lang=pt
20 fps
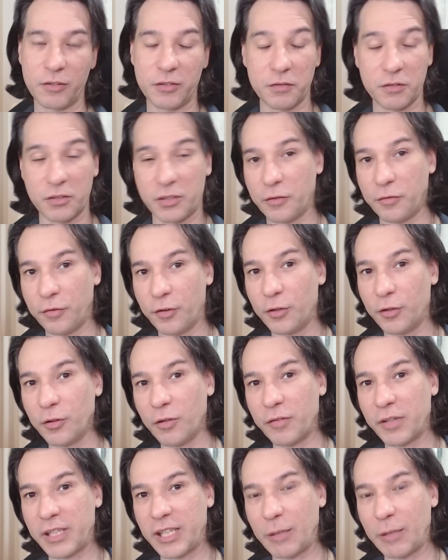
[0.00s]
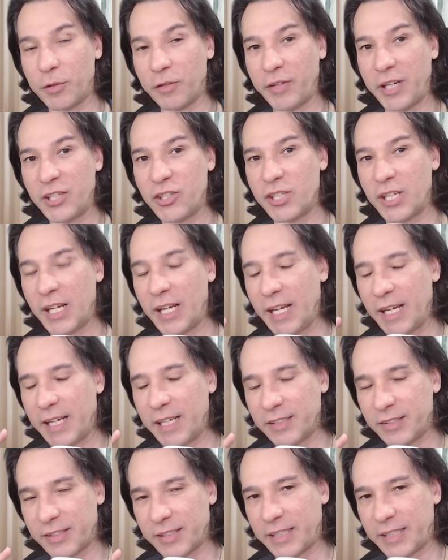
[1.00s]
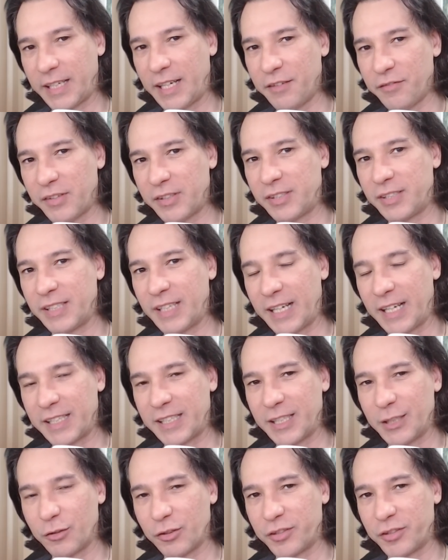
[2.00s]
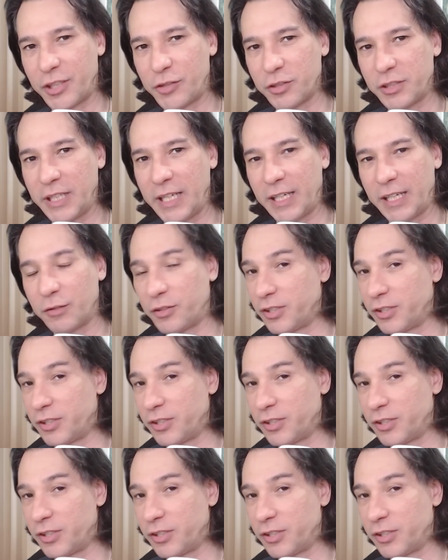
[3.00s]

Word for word: Se você for novo aqui, aproveite, inscreva-se aqui no Sérgio Tecno.